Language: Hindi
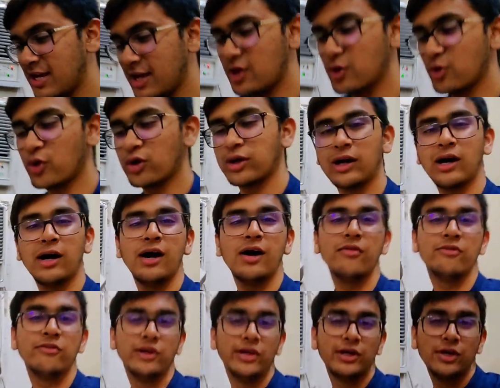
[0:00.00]
ये है रोड
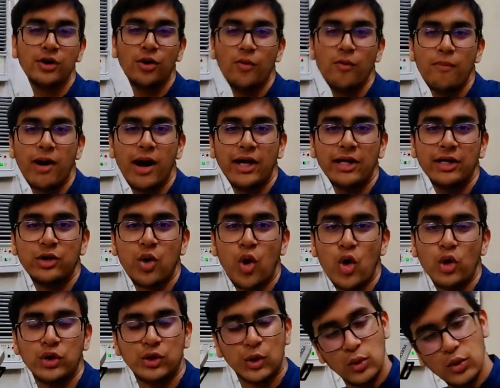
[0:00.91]
का वीडियो माइक
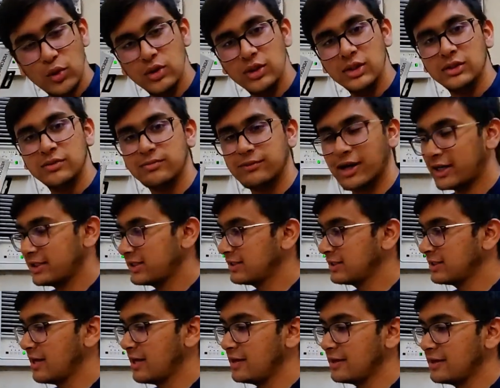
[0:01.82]
गो टू भाई
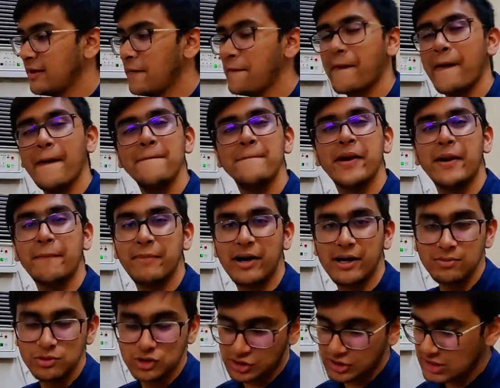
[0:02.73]
ये ये ये ये
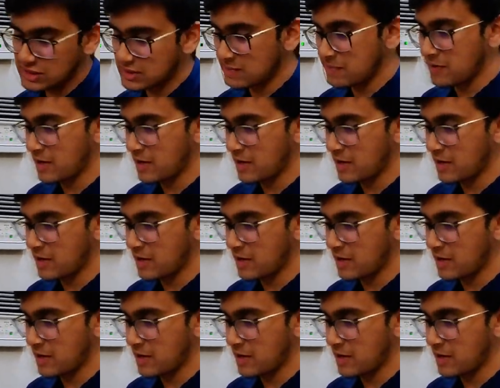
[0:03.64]
बड़ी मुश्किल